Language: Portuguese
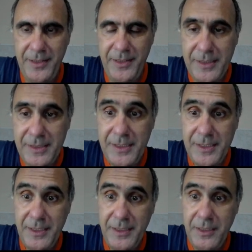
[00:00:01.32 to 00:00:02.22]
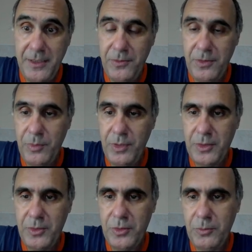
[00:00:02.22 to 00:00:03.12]
Este é um
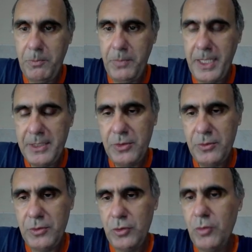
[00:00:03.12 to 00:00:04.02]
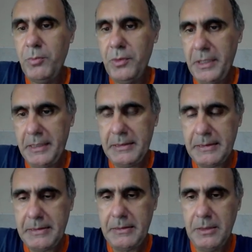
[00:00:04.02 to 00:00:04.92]
laboratório prático de
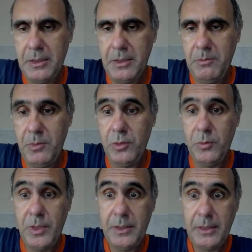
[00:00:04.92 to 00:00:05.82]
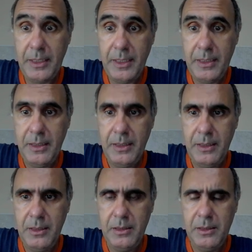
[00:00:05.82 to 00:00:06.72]
componentes. Meu nome é André
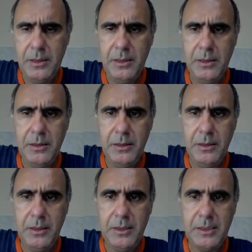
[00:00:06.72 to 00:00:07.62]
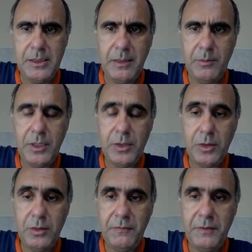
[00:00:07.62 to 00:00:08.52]
e esse
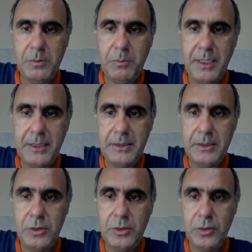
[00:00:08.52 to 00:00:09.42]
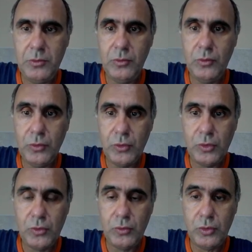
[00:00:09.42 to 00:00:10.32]
laboratório faz parte de um
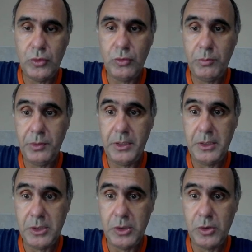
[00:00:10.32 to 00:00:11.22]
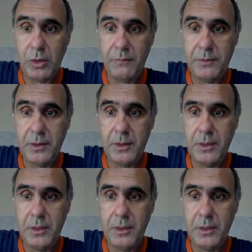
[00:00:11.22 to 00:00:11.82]
curso de componentes de software